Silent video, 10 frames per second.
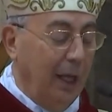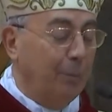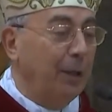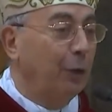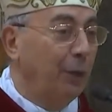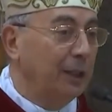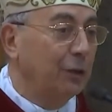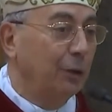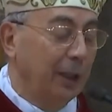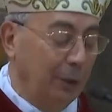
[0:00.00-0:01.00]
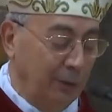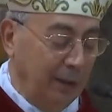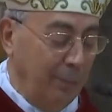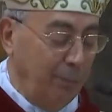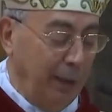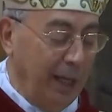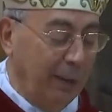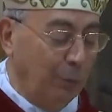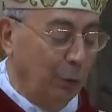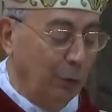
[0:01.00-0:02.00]
È per questo che
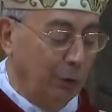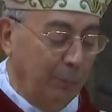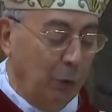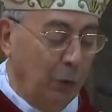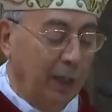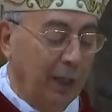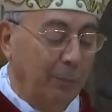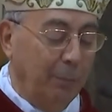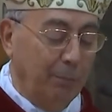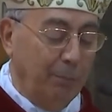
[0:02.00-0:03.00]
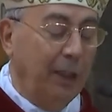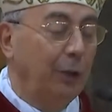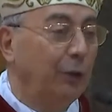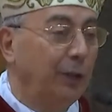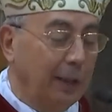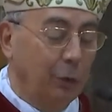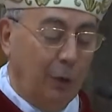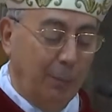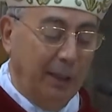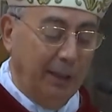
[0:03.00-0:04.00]
contempliamo con amore il bambino
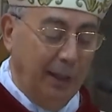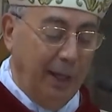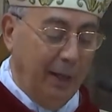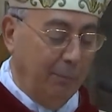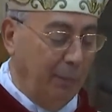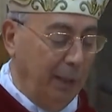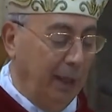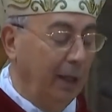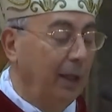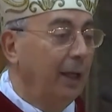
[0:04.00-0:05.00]
nato a Betlemme,